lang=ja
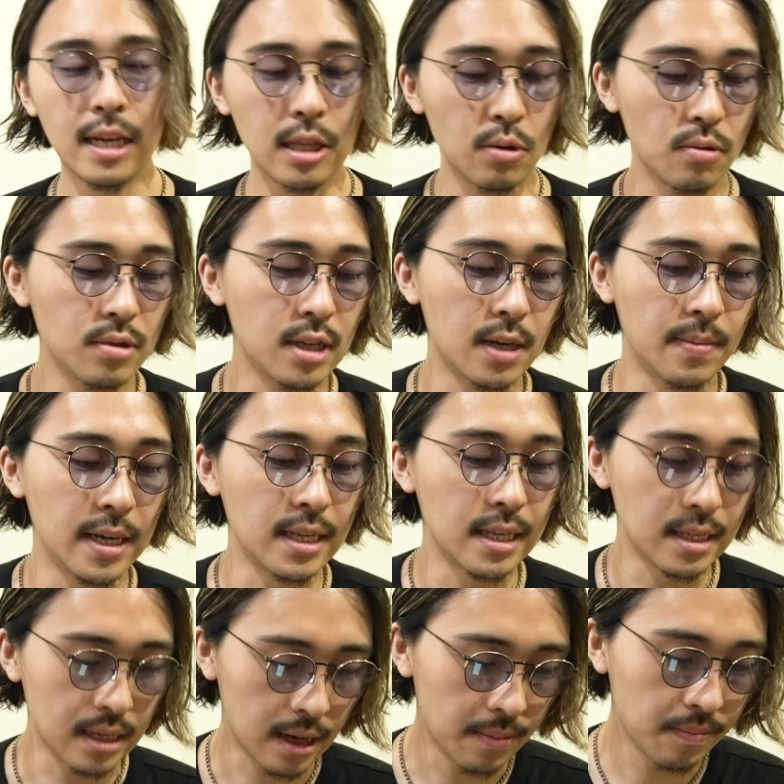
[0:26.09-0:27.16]
どうすればいいんで
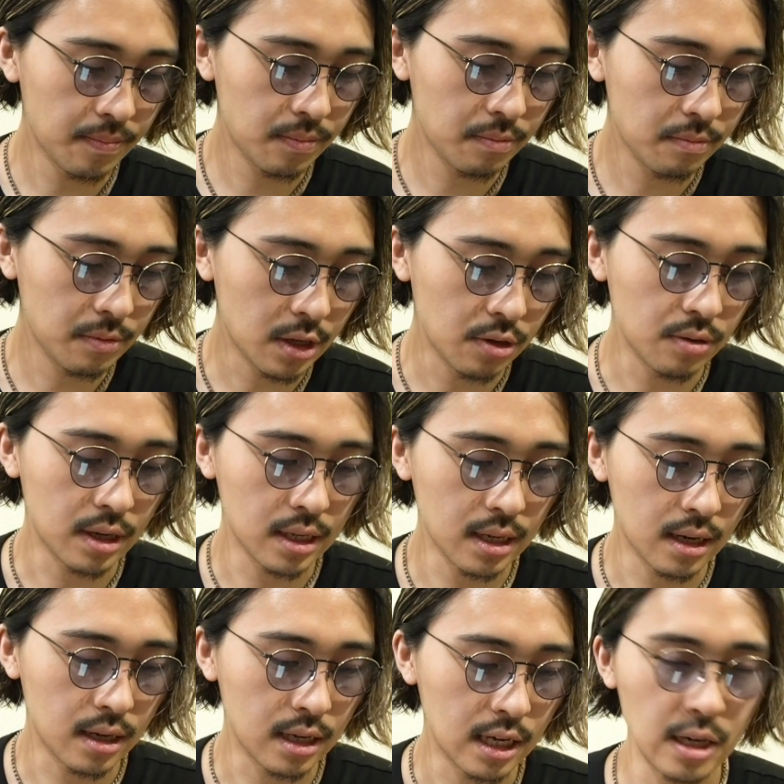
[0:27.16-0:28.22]
すかっていう方
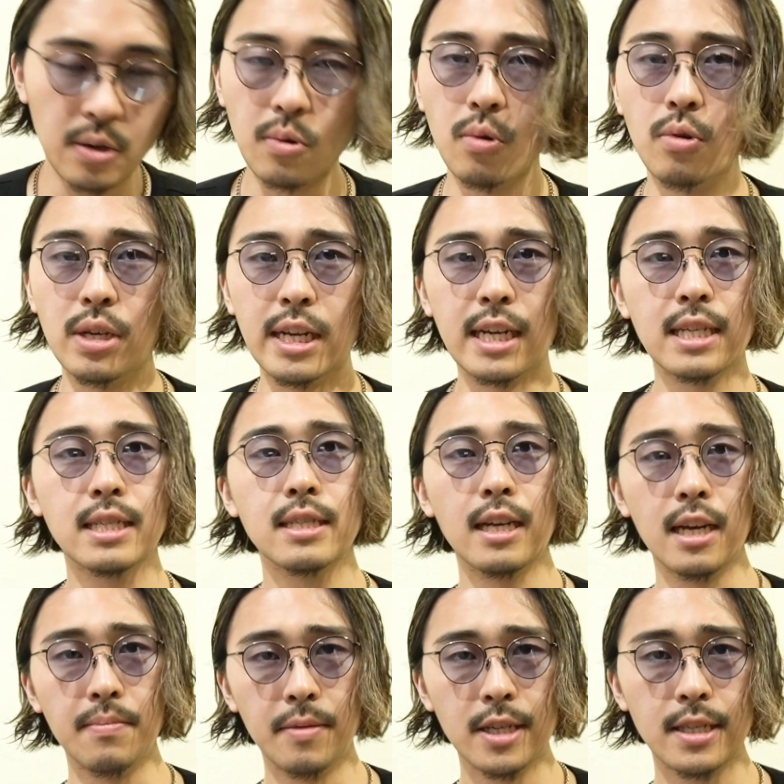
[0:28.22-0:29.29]
が結構いらっ
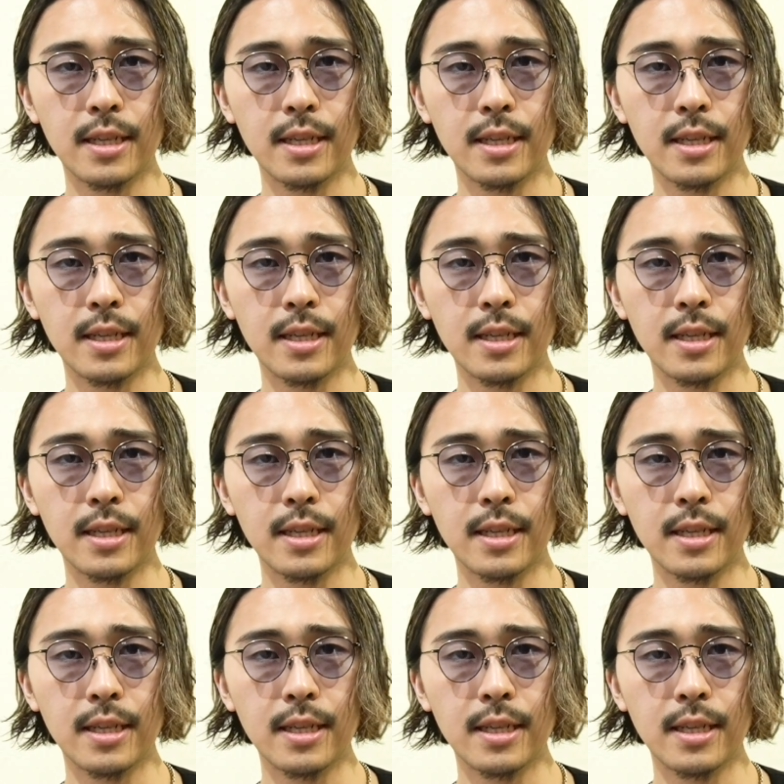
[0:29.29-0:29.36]
しゃいま